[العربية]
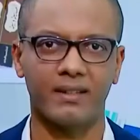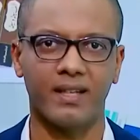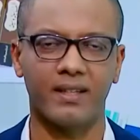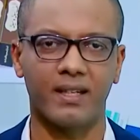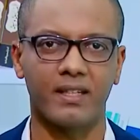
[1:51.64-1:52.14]

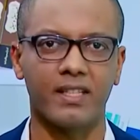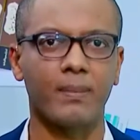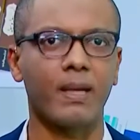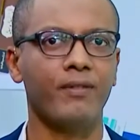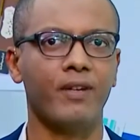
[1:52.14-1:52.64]
هذا الكتاب
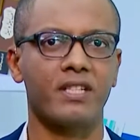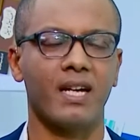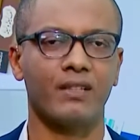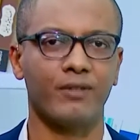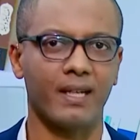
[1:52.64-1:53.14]
كيف
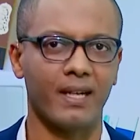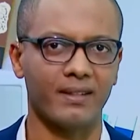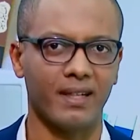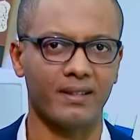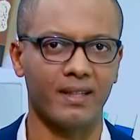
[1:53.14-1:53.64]
جاءت
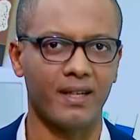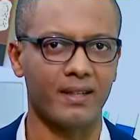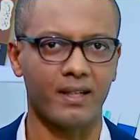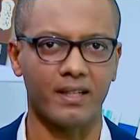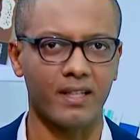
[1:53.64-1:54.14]
فكرة إعداد
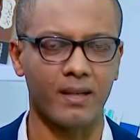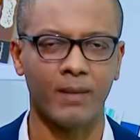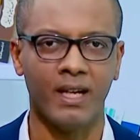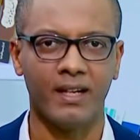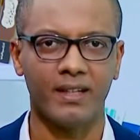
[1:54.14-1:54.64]
هذا الكتاب
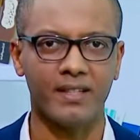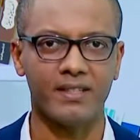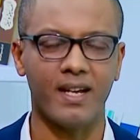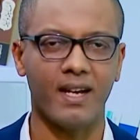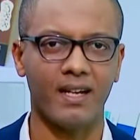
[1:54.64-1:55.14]

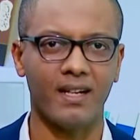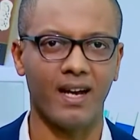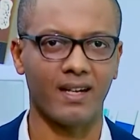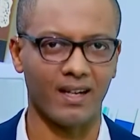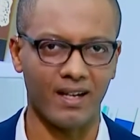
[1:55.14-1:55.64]
يتساءل
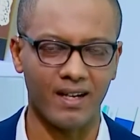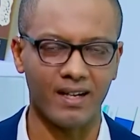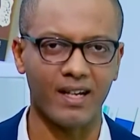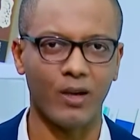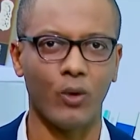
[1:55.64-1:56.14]

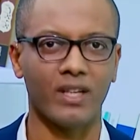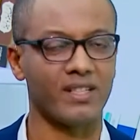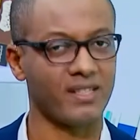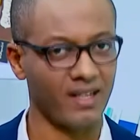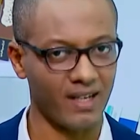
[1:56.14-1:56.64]
القارئ
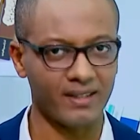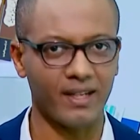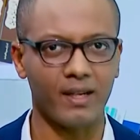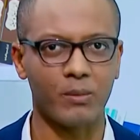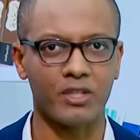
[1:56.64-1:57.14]
ويتساءل أيضا
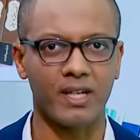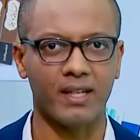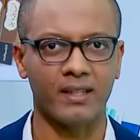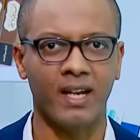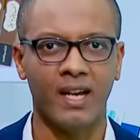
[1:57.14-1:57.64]

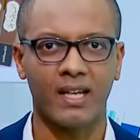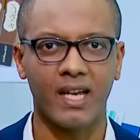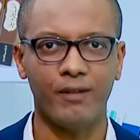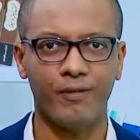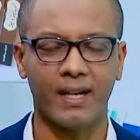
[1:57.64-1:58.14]
المشاهد
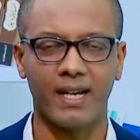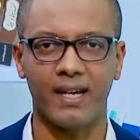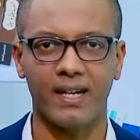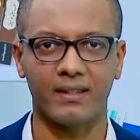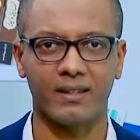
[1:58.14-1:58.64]
كيف
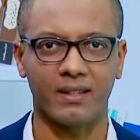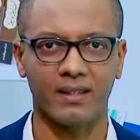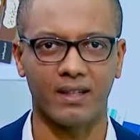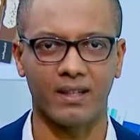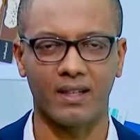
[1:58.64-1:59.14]
كانت
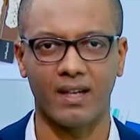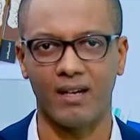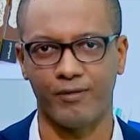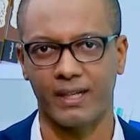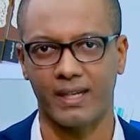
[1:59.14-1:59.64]
آه،
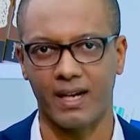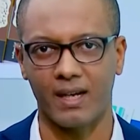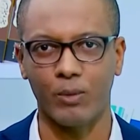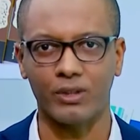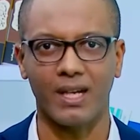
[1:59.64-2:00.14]
الفكرة
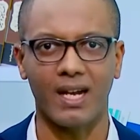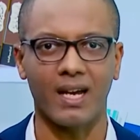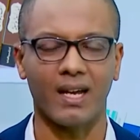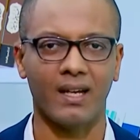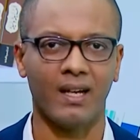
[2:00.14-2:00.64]

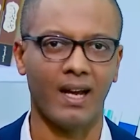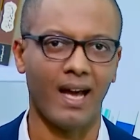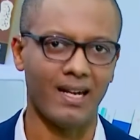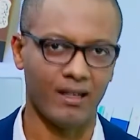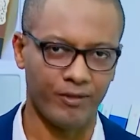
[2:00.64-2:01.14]
المنطلق
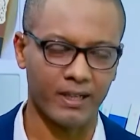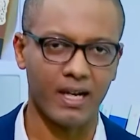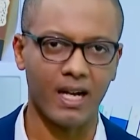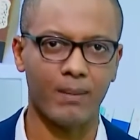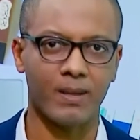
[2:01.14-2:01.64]
هل الفكرة
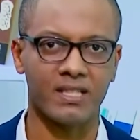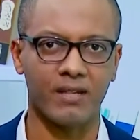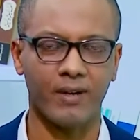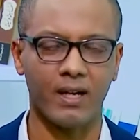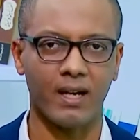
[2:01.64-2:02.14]
قبل
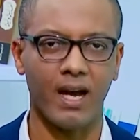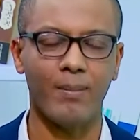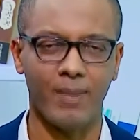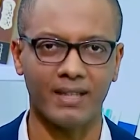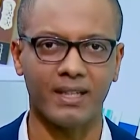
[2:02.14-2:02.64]
السفر أم
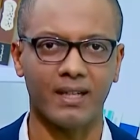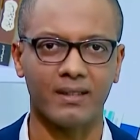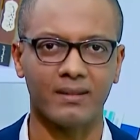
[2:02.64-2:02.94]
بعده